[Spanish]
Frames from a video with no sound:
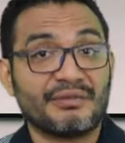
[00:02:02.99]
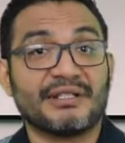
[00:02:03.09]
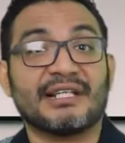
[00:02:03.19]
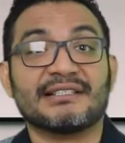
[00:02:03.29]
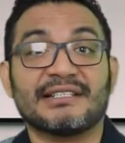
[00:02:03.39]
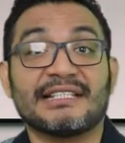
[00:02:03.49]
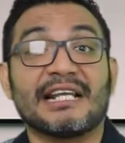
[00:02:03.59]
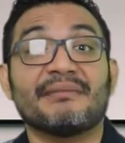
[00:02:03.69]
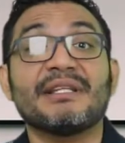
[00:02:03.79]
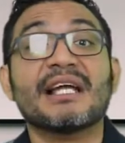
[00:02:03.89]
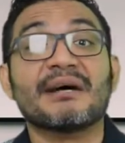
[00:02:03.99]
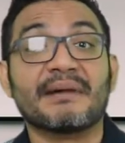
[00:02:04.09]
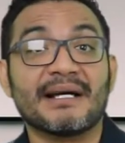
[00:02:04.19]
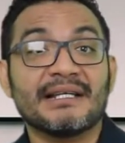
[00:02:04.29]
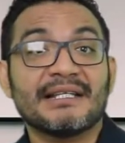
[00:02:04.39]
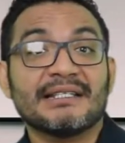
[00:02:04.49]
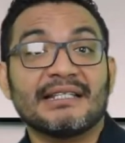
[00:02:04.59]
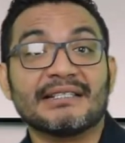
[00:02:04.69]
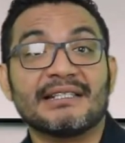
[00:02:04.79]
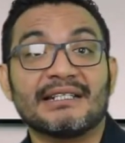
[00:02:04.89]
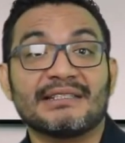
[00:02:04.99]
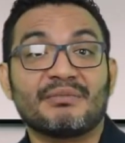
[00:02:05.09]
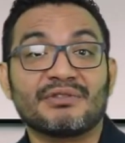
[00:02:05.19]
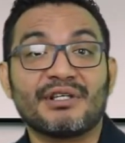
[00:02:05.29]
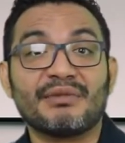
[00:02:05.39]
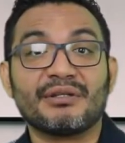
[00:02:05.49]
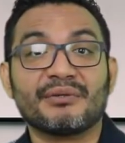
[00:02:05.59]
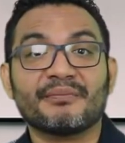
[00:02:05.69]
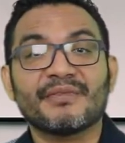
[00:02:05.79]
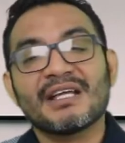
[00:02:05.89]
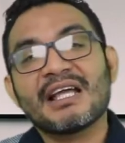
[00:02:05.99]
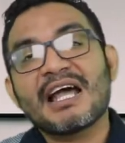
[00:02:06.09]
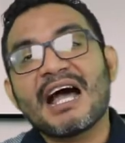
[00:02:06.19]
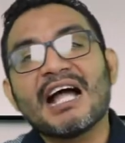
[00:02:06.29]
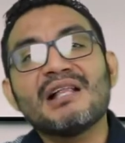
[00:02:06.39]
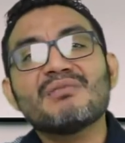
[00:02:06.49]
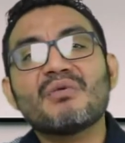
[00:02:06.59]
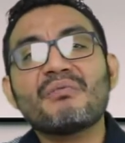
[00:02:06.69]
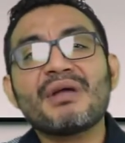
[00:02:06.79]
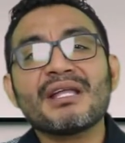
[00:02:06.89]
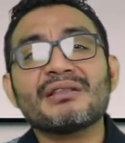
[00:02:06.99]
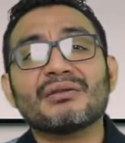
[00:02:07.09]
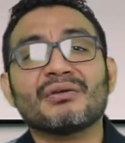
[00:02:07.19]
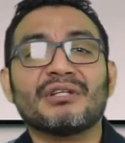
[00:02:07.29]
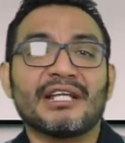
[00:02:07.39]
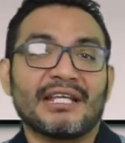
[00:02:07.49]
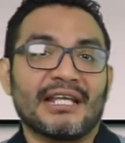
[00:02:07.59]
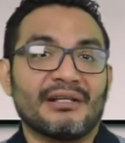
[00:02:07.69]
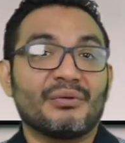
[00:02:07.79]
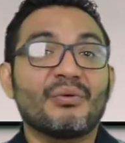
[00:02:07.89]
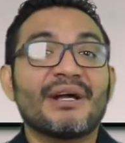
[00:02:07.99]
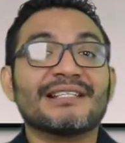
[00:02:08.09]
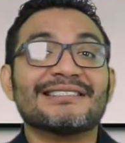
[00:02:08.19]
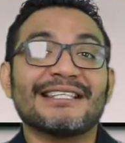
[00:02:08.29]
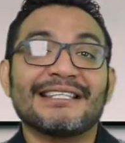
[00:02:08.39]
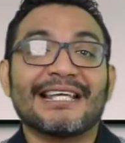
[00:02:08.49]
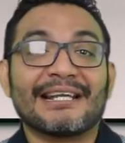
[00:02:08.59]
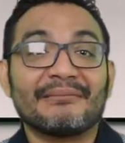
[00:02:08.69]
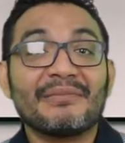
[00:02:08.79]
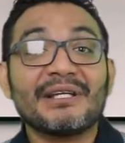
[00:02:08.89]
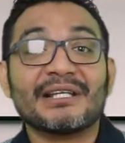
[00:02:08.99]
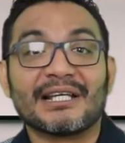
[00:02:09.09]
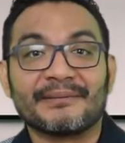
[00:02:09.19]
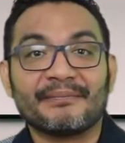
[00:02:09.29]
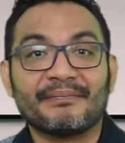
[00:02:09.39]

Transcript: mientras se terminaba de hacer este procedimiento. Al momento de que el juez determina